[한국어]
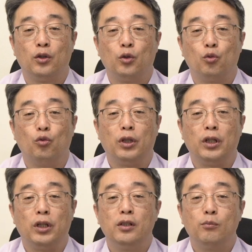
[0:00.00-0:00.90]

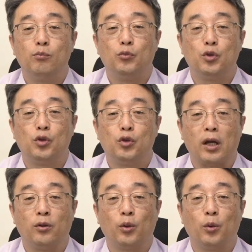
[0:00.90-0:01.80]
우리를
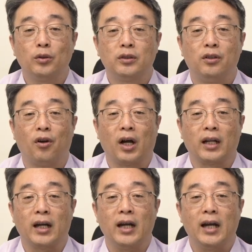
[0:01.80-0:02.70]
무적행으로
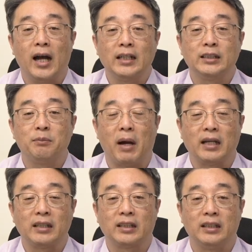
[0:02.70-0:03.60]
들어가라 하지
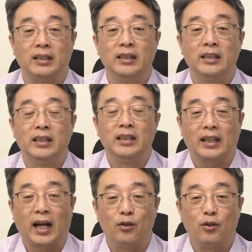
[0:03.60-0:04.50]
마시기를
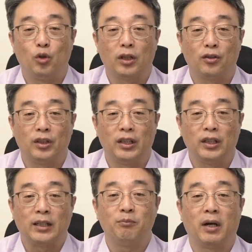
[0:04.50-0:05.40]
간구하더니
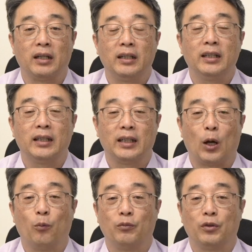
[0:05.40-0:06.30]
라는 말이
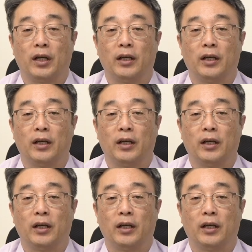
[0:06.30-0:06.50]
나옵니다.